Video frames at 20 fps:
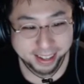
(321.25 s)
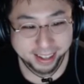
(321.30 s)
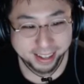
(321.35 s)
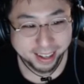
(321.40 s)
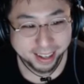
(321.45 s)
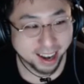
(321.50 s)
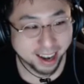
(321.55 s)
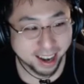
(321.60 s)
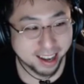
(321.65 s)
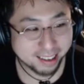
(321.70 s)

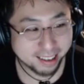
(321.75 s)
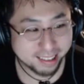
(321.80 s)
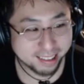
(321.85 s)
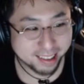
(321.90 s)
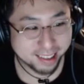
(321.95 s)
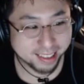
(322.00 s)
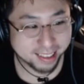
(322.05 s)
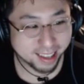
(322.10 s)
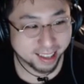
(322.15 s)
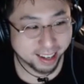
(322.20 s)
アイラ絶
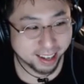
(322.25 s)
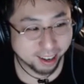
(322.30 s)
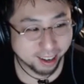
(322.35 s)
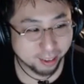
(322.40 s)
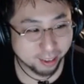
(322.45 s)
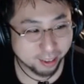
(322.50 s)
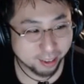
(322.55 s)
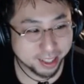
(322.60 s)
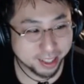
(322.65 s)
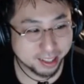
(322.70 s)
対顔
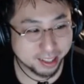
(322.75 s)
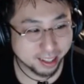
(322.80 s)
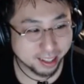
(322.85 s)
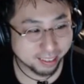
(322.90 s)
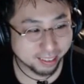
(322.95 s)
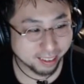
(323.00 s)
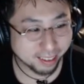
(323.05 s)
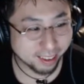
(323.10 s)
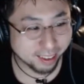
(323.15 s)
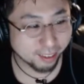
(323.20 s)
いじったん
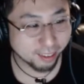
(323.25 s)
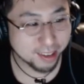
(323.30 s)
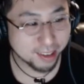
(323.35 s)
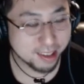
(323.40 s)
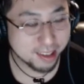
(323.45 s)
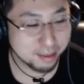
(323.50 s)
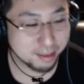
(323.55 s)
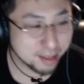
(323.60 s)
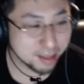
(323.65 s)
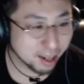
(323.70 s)
だけど、
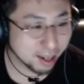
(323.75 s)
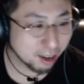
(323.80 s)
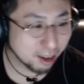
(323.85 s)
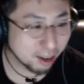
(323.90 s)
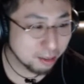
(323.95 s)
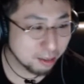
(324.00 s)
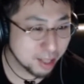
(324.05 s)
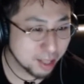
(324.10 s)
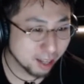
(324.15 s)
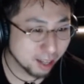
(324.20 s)
久々顔
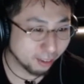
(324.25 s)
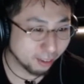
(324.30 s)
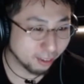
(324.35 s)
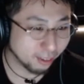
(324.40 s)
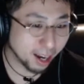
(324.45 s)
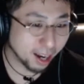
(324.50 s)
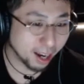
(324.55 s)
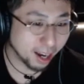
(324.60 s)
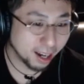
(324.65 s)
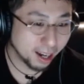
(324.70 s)
見たわ。
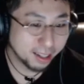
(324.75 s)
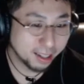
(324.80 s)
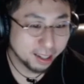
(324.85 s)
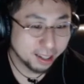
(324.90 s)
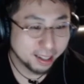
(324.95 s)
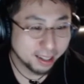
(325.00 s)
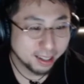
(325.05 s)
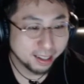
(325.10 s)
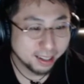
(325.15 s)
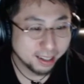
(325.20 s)

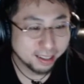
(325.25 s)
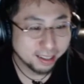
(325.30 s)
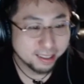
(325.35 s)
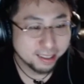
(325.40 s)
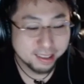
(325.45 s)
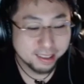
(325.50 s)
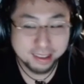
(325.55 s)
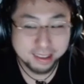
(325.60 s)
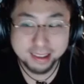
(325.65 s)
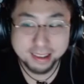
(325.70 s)

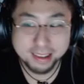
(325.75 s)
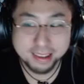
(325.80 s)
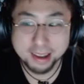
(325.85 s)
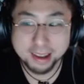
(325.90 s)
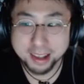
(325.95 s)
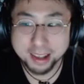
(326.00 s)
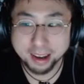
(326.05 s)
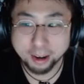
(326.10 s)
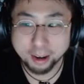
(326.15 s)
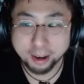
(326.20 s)
久々
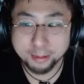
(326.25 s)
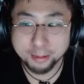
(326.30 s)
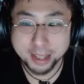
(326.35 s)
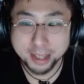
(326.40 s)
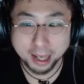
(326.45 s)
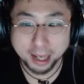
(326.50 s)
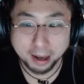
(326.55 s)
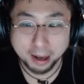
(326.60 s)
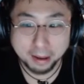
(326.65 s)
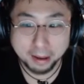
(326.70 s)
顔見
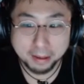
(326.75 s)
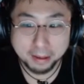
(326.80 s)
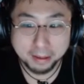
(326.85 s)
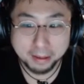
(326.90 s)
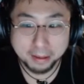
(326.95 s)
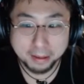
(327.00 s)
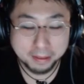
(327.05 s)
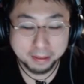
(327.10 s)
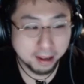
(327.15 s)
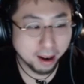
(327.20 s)
た。
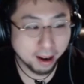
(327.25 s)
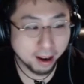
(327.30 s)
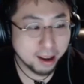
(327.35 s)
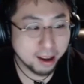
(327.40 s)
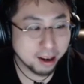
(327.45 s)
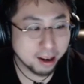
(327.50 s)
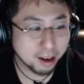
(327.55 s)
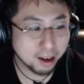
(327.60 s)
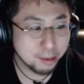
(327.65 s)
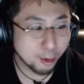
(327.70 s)
いや、アイラ
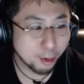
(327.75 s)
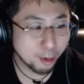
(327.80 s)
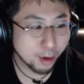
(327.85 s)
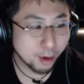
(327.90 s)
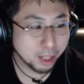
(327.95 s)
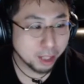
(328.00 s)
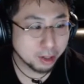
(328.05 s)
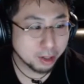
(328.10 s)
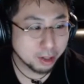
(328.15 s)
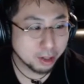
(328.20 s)
が今若
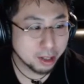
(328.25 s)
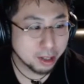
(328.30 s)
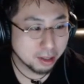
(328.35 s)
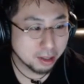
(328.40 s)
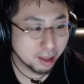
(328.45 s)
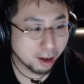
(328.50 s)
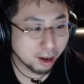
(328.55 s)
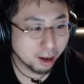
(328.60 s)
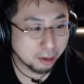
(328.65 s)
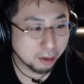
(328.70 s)
いやってて
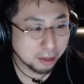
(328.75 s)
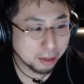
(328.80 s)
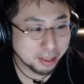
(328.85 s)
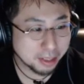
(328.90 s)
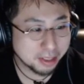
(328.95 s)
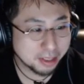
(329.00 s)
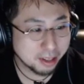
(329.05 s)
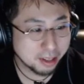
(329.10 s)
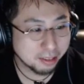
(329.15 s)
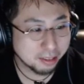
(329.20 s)
顔出し
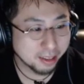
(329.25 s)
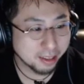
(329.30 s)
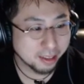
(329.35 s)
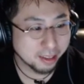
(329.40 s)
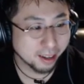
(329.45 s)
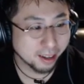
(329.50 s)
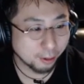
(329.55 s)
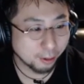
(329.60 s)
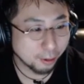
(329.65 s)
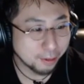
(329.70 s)
てるんだけ
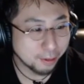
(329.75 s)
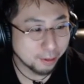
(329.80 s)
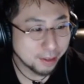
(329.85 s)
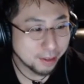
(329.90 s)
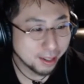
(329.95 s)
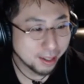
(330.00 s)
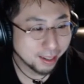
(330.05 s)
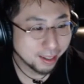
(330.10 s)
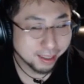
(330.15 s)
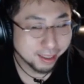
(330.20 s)
ど、
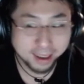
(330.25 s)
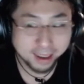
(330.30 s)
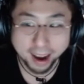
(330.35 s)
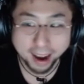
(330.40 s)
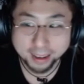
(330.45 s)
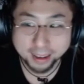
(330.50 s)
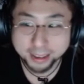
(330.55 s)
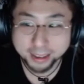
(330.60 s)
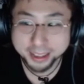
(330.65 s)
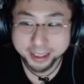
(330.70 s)

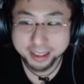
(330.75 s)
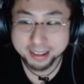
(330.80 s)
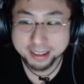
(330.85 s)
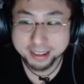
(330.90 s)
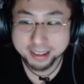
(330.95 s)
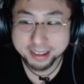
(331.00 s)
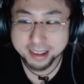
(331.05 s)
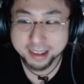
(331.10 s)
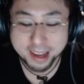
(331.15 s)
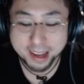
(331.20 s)
確実
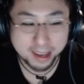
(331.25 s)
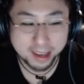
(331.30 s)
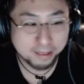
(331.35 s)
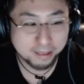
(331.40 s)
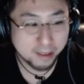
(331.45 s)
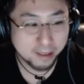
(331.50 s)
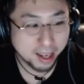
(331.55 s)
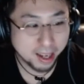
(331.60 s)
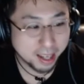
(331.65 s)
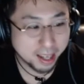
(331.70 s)
に、
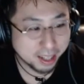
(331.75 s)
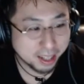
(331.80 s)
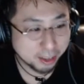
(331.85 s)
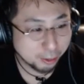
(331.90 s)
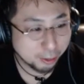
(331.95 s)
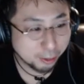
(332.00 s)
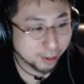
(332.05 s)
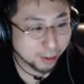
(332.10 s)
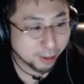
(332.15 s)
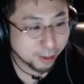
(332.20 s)
え、化粧
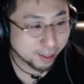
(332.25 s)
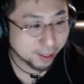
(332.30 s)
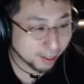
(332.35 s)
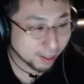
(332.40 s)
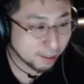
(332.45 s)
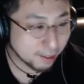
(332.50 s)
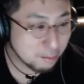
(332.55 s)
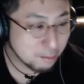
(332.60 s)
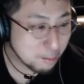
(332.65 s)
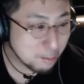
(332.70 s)
かな
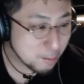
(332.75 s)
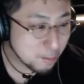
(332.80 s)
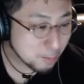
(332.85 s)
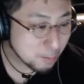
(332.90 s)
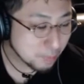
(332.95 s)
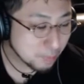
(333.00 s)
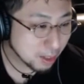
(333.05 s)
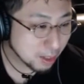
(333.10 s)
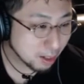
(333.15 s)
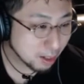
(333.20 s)

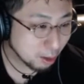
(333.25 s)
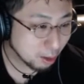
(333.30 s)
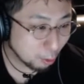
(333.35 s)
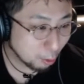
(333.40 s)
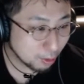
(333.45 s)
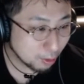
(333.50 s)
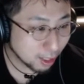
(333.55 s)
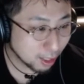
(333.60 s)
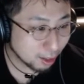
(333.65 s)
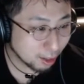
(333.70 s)
え、こん
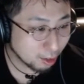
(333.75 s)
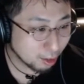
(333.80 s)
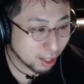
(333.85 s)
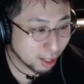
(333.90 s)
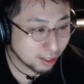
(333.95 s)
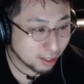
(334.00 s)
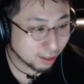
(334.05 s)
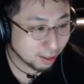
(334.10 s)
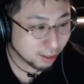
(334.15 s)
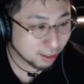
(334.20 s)
な顔だっ
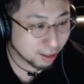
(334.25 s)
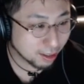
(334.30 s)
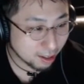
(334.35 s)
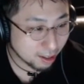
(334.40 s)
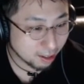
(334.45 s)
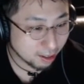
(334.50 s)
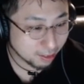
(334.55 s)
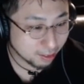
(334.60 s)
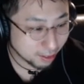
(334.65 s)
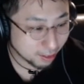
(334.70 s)
たっけアイラっ
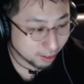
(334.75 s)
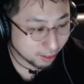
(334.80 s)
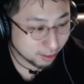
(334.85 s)
て。